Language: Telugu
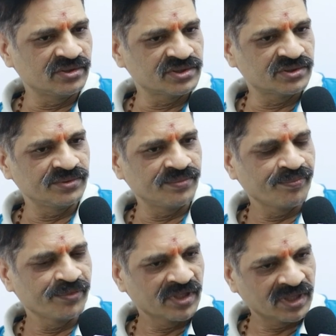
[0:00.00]
అదుర్సు
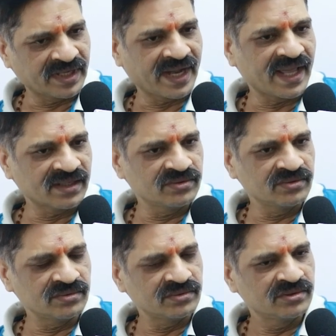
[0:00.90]

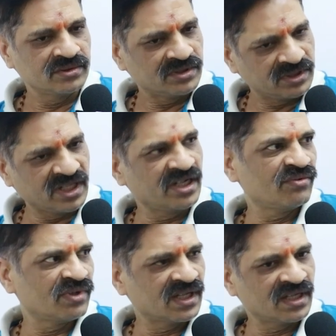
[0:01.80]
క్రాకు ఇవన్నీ
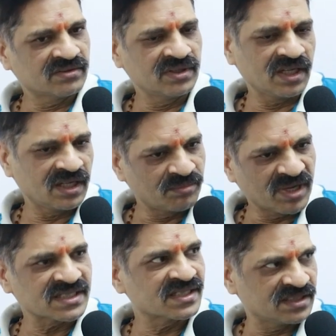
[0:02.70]
ఉండగా కూడా
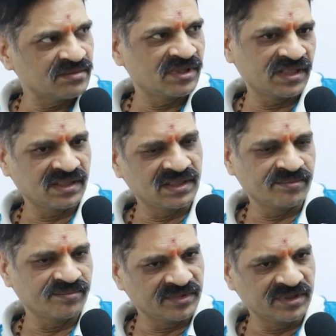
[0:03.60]
మాస్టర్ సినిమా
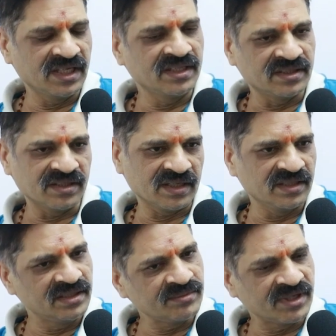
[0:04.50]
ఇది అయింది
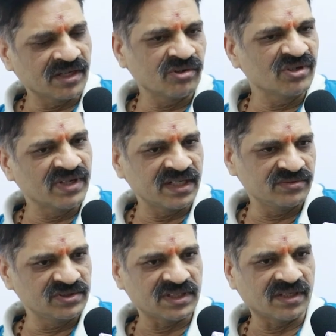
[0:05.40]
అయింది గౌరవంగానే
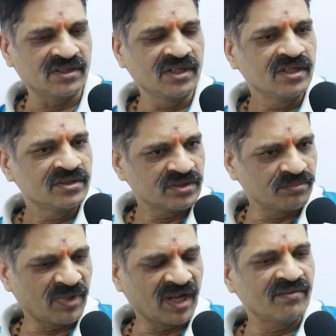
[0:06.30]
చూశారు సో
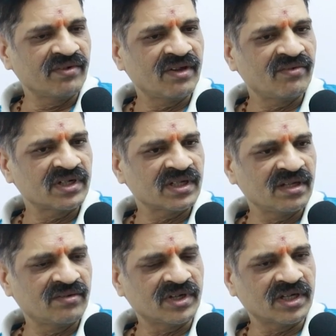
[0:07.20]
మనం
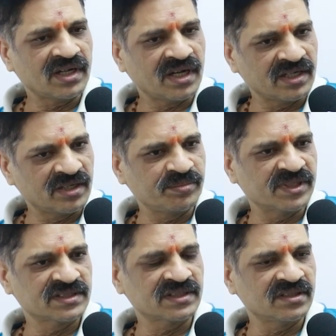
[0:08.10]
ఏమంటున్నామంటే హండ్రెడ్
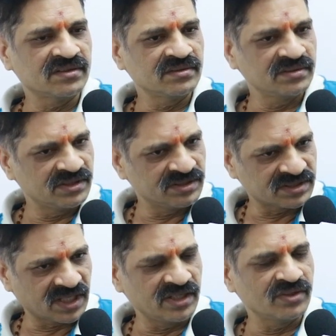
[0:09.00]
పర్సెంట్ ఈ
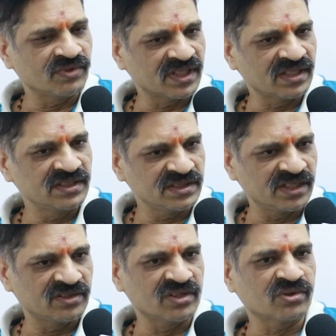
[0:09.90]
స్ట్రైట్ వంద నుంచి
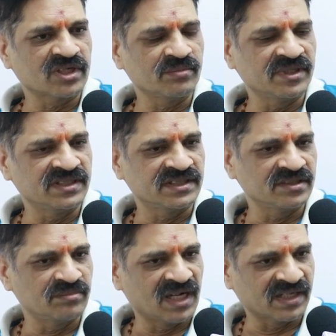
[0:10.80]
రెండు వందల కోట్ల బడ్జెట్
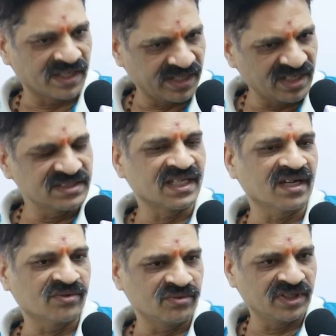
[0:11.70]
సినిమాలకు అన్యాయం
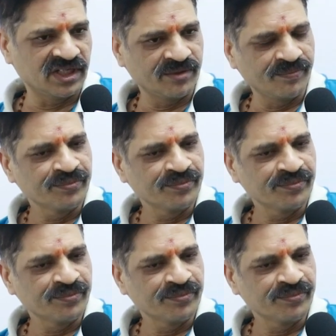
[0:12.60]
జరగకుండా